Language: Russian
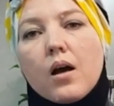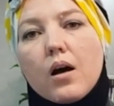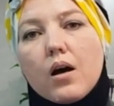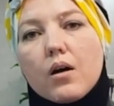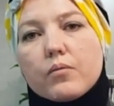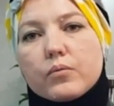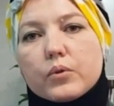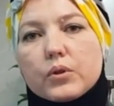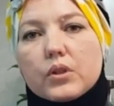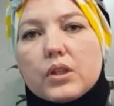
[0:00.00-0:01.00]
а,
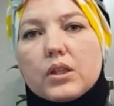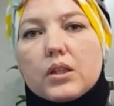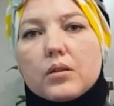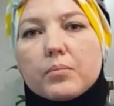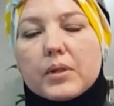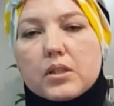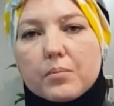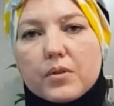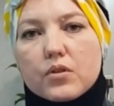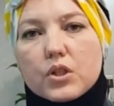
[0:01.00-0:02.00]
вот, и
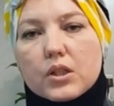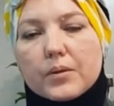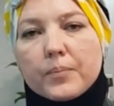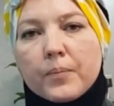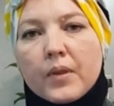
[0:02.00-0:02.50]
потерпевшие,